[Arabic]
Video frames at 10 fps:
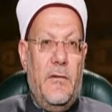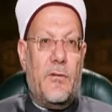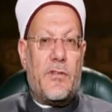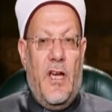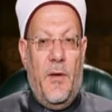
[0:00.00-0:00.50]

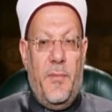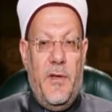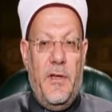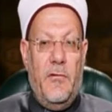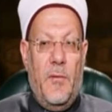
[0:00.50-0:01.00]

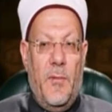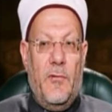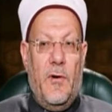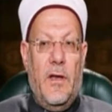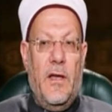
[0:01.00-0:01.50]
وصحبه
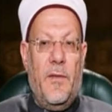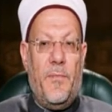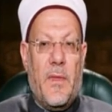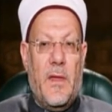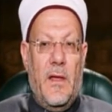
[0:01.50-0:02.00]
ومن والاه
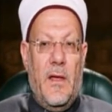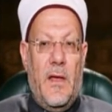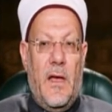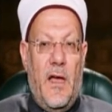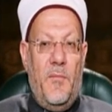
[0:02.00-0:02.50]

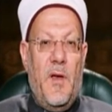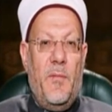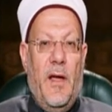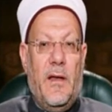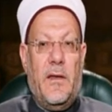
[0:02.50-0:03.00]
أما
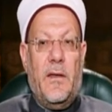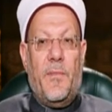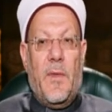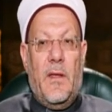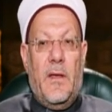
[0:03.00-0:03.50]
بعد
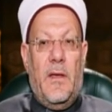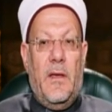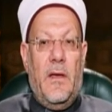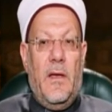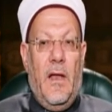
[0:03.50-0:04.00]

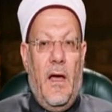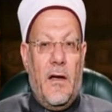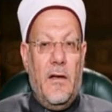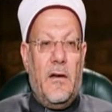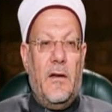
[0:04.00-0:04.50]
آه،
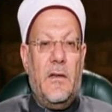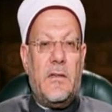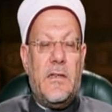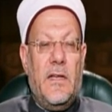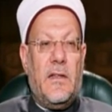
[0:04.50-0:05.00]
الحقيقة
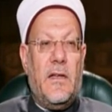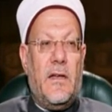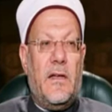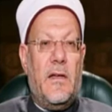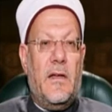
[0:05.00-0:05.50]
سيادتك
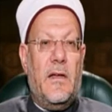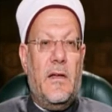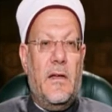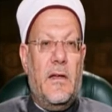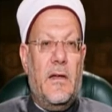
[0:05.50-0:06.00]
آه،
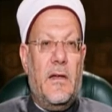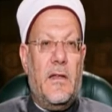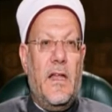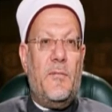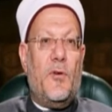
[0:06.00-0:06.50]
آه،
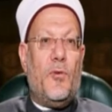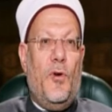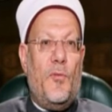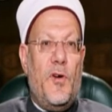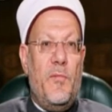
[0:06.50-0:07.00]
ده
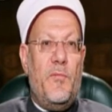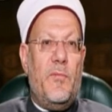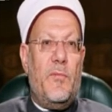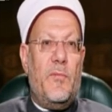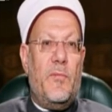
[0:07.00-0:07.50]
موضوع
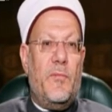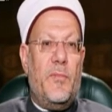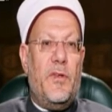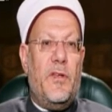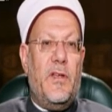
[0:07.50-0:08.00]
مهم
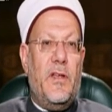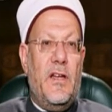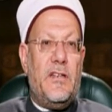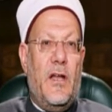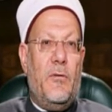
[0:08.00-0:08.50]

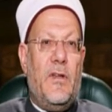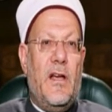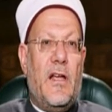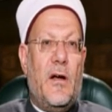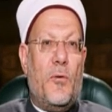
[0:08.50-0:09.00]
بيجعل
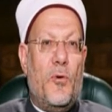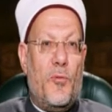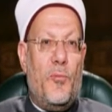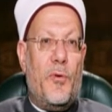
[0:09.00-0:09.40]
هناك قرب